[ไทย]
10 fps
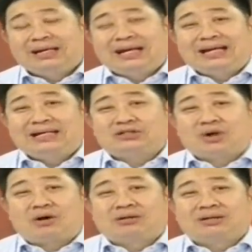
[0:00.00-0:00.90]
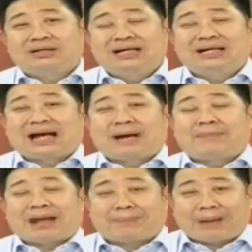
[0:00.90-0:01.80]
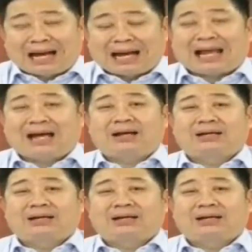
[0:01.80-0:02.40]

เด้งที่สองเรื่องการแบกภาระ